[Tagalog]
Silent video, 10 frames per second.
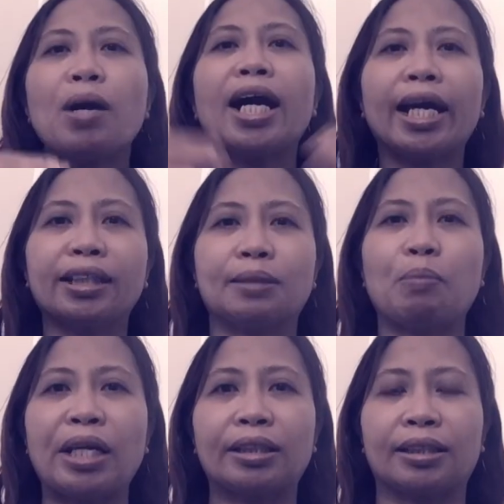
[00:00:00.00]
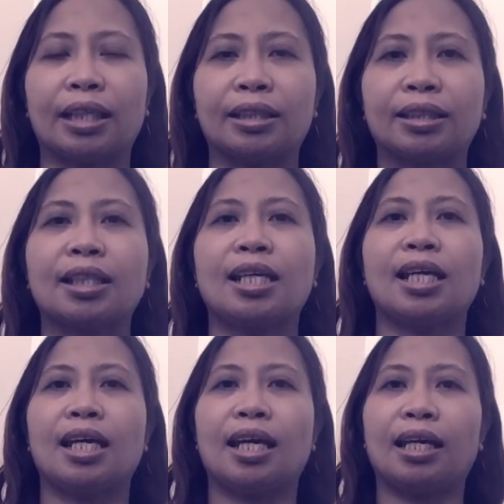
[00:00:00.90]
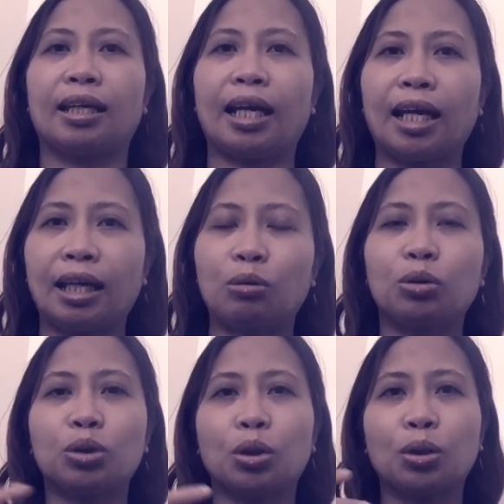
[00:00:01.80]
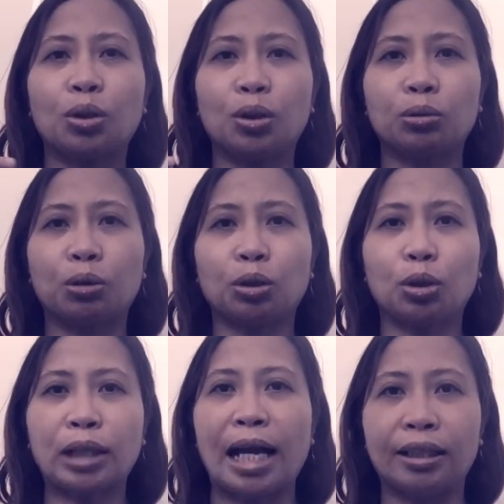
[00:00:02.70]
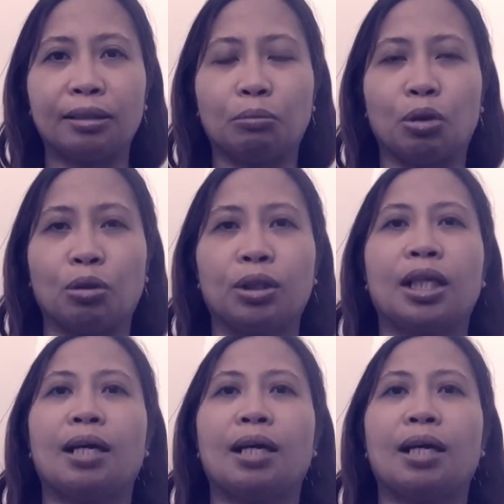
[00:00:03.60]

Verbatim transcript: mga expenses, eh kung so tototalin mo,